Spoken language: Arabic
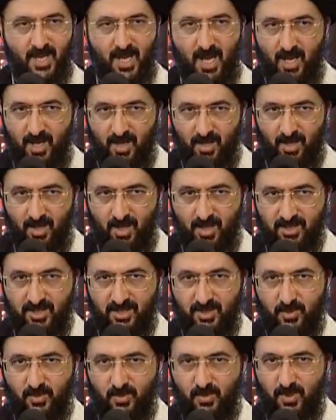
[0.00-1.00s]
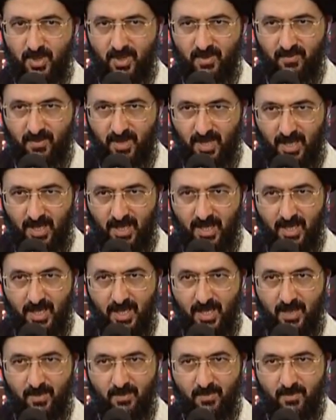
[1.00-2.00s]
الراسخون في
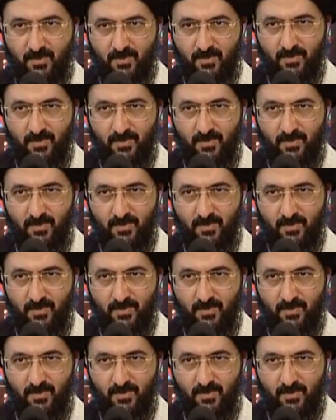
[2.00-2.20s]
العلم